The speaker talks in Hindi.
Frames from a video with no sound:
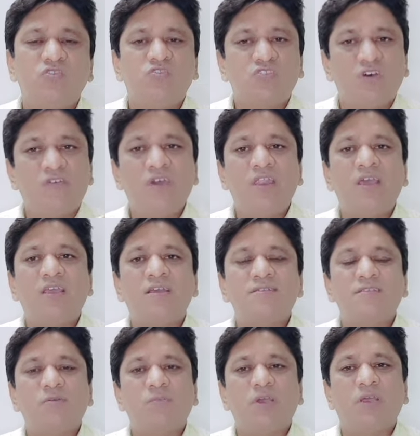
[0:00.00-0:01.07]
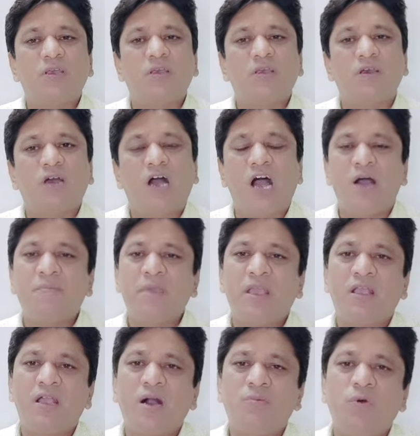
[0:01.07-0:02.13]
सवेरे के समय आप
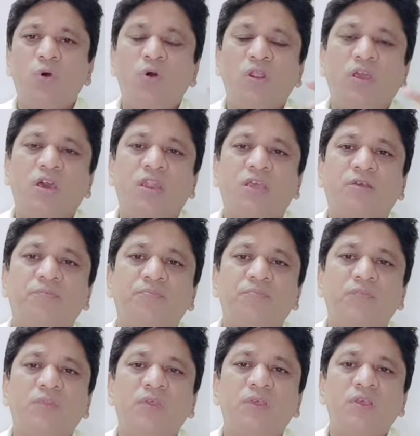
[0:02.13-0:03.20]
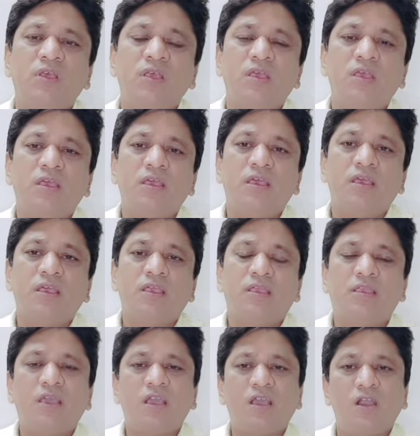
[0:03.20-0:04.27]
एक काम और करें
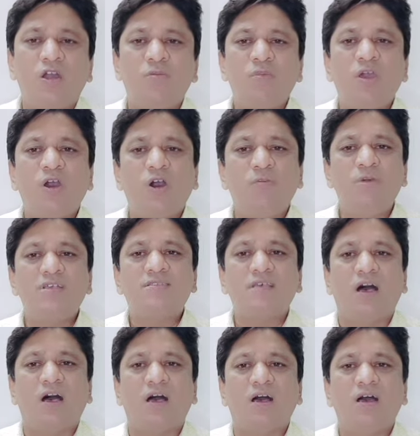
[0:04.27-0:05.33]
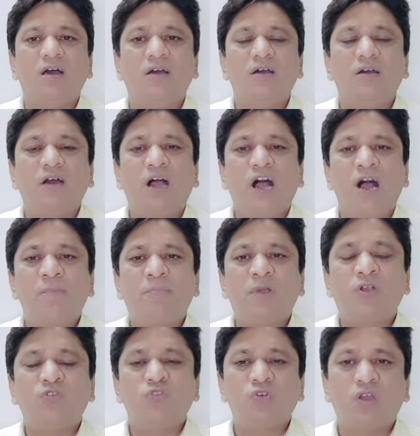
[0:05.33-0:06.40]
कि घर में हमेशा
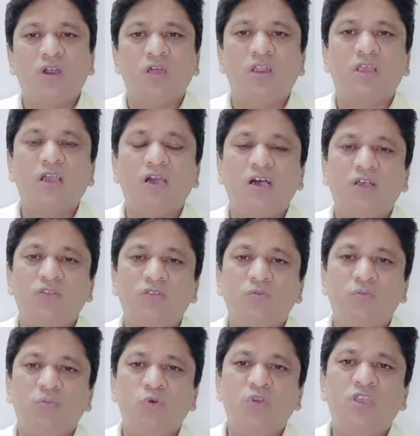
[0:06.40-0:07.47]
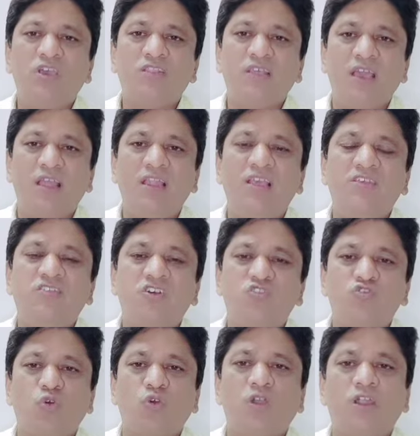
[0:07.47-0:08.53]
आपका जो घर का मुख्य दहलीज है
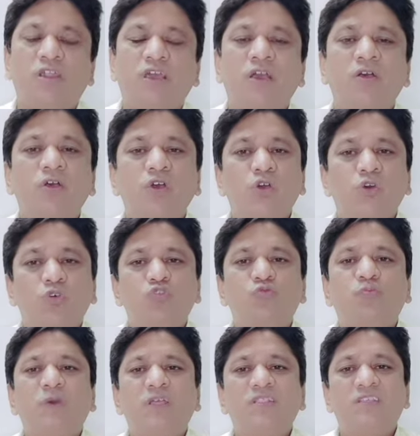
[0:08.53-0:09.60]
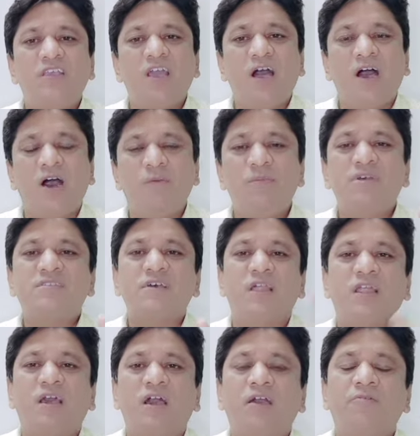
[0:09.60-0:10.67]
चौखट है उस पर दिया हमेशा
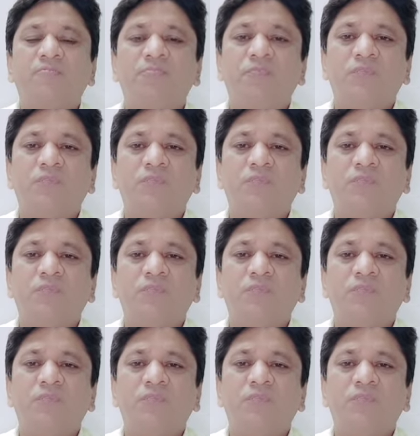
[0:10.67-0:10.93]
लगाएं